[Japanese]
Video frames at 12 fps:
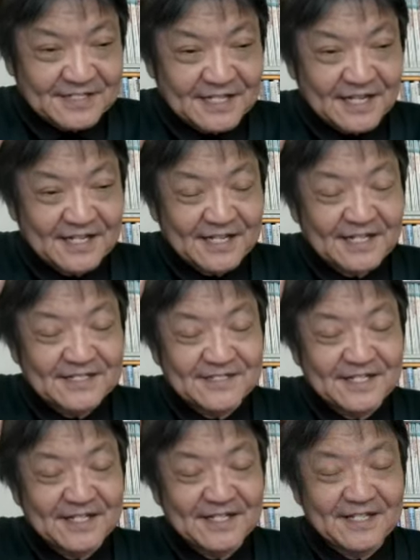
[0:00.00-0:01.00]
ただ、現
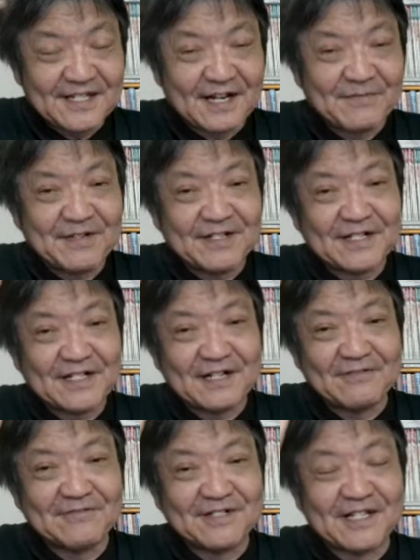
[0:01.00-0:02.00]
実的にアメリカ
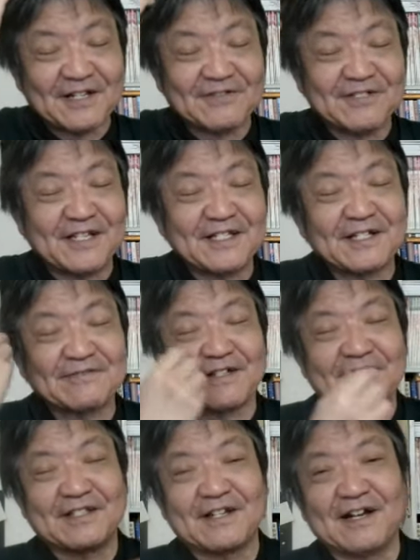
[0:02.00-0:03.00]
がウクライナを支援したく
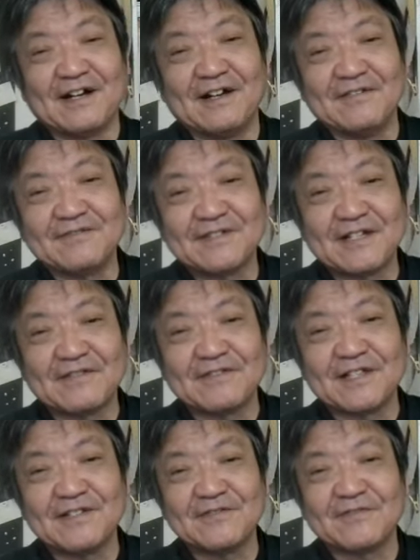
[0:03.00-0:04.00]
なったら、ウクライナの
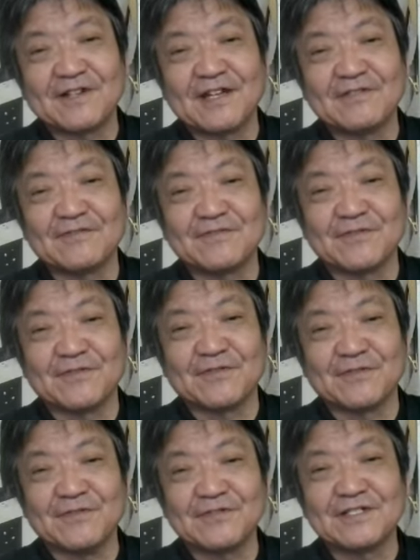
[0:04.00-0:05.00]
戦争継続能
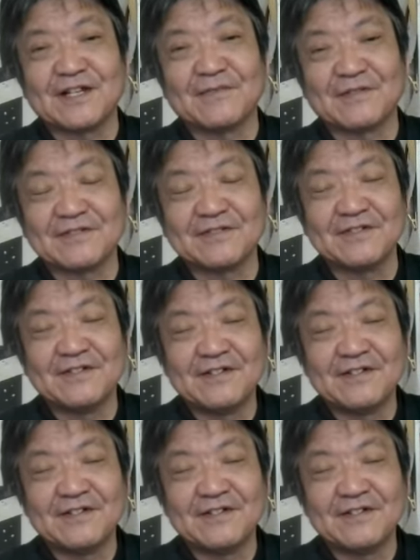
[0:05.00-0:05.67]
力を失います。